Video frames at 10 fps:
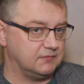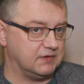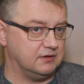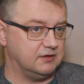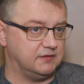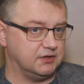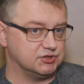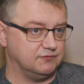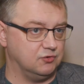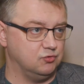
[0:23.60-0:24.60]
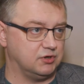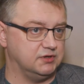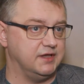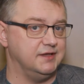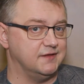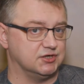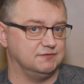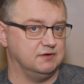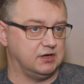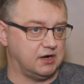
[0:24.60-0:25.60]
Э, нашего города и
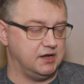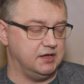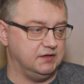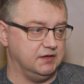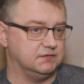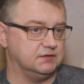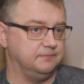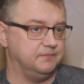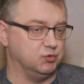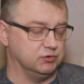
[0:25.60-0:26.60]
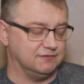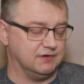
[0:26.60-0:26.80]
нашего края есть пункты